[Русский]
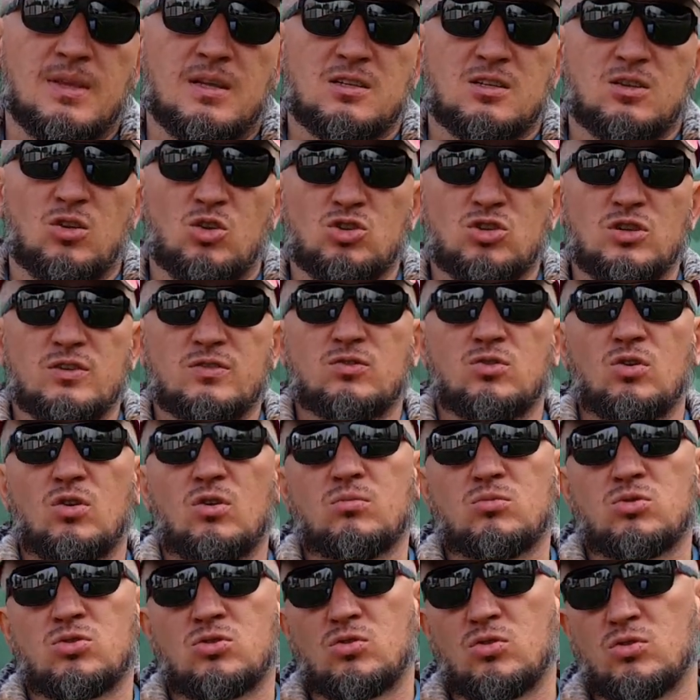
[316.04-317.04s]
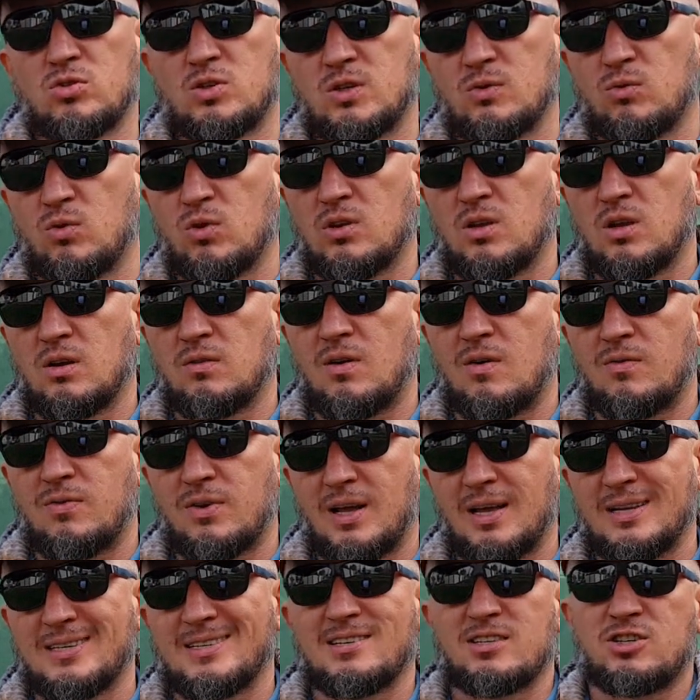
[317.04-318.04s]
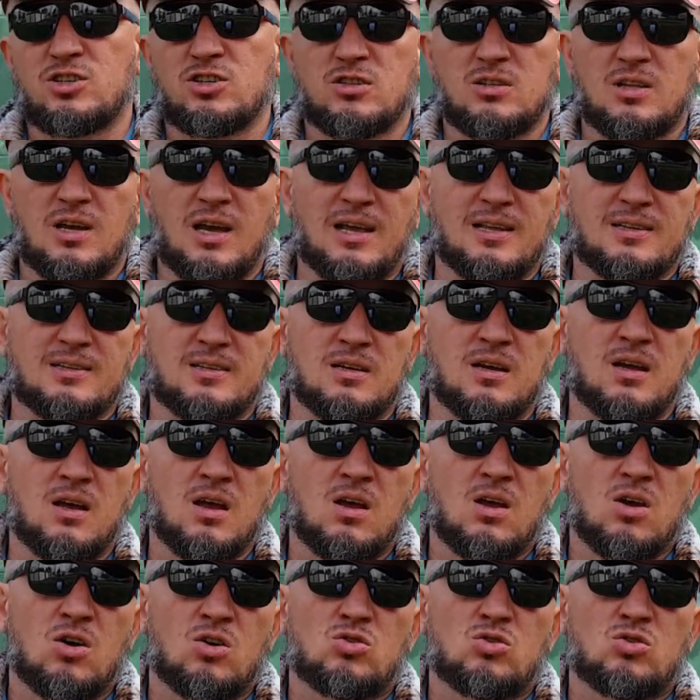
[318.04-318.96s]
Сложность в том, что сегодня во Франции считается,